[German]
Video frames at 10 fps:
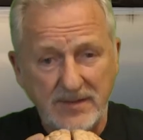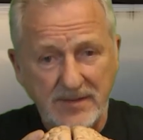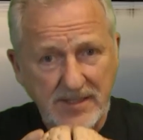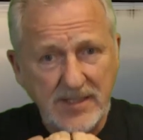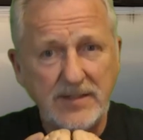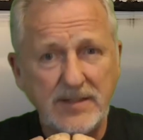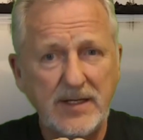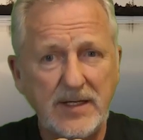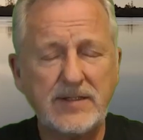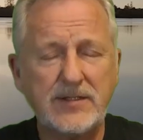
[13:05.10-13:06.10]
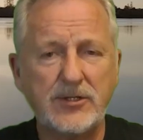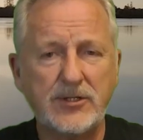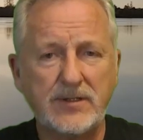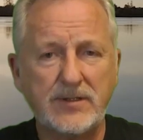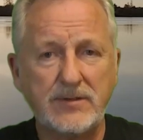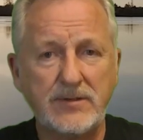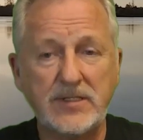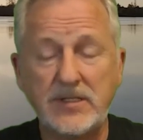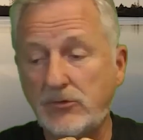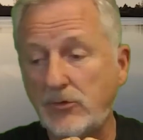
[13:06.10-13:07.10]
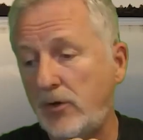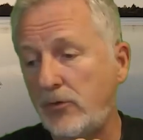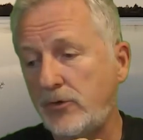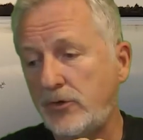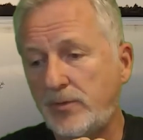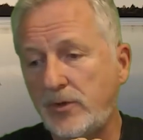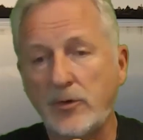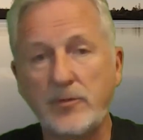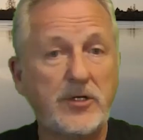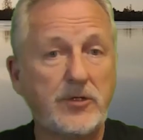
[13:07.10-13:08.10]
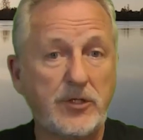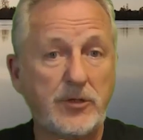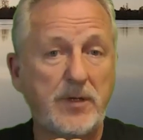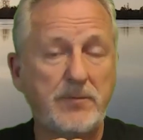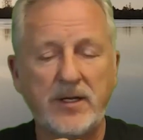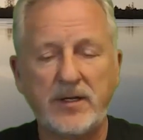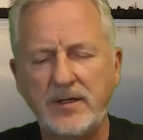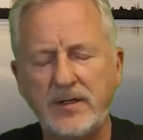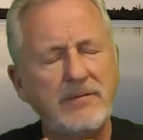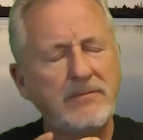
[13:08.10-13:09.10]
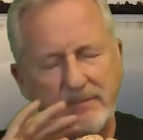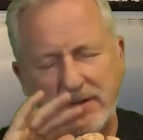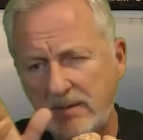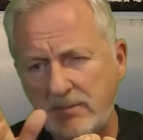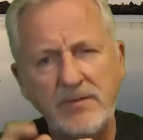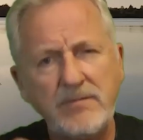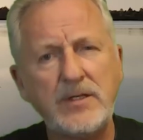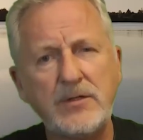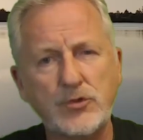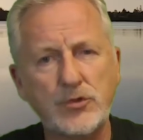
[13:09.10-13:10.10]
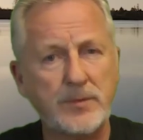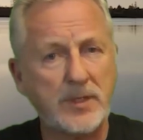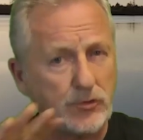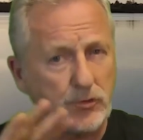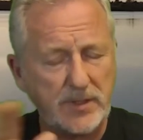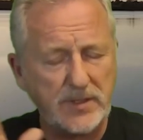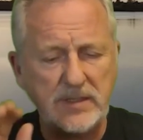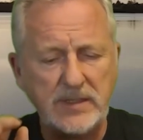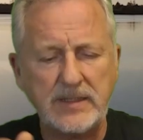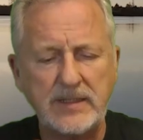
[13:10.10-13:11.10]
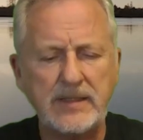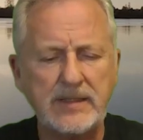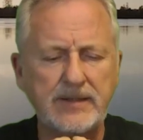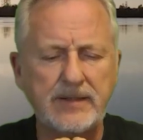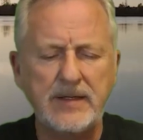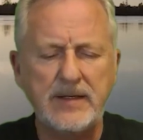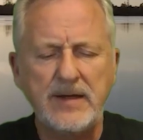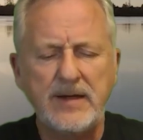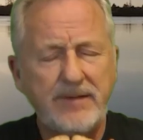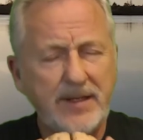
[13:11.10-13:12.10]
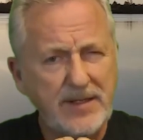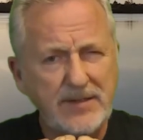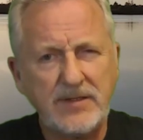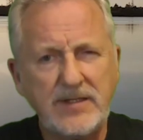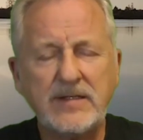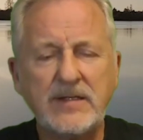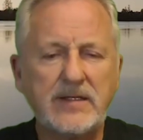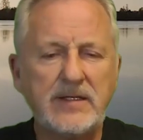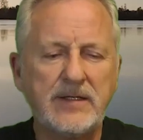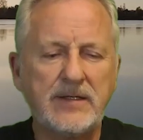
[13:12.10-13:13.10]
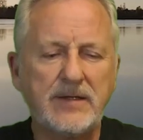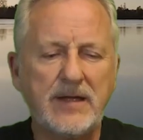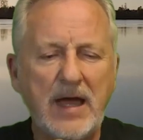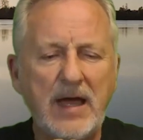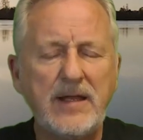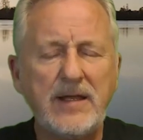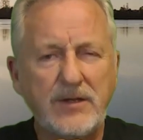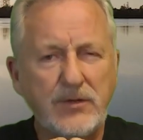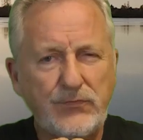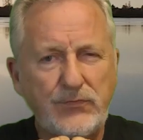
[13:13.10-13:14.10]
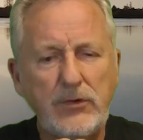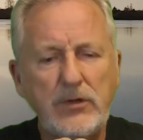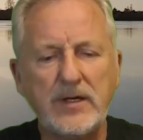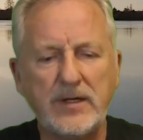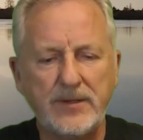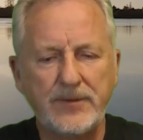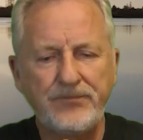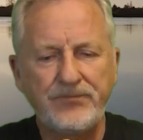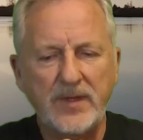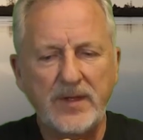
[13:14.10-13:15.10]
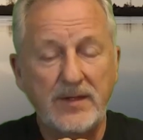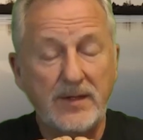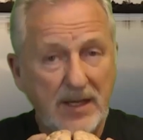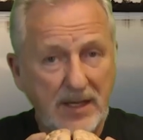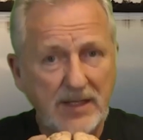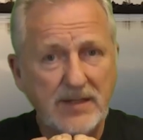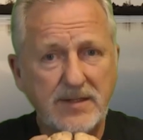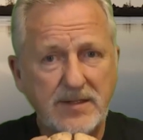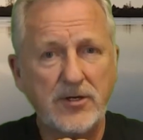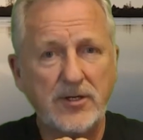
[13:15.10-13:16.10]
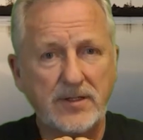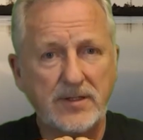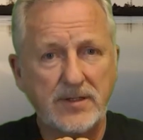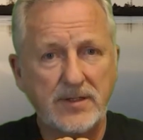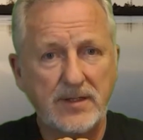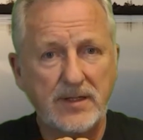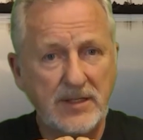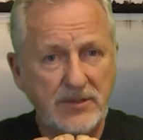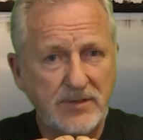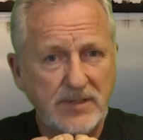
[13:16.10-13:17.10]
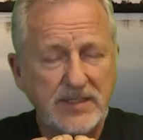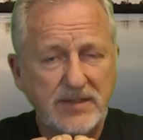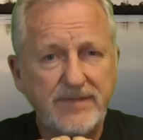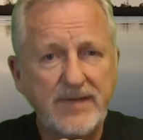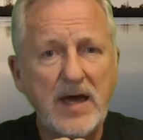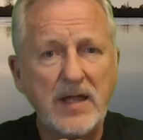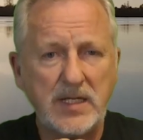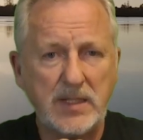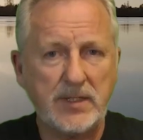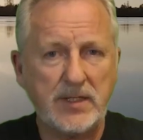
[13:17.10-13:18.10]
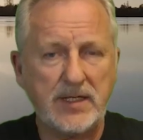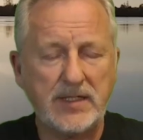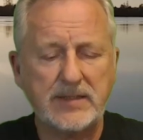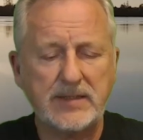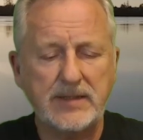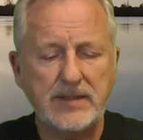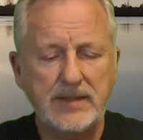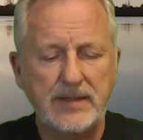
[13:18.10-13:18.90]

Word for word: dich erzeugt. jetzt sagst du, hallo, ich bin doch nicht, ich bin mein Gehirn, habe ich ein Video zu gemacht, du bist nicht dein Gehirn. Wenn also dieses Gehirn alle Gefühle erzeugt, also dich wahrnehmen lässt,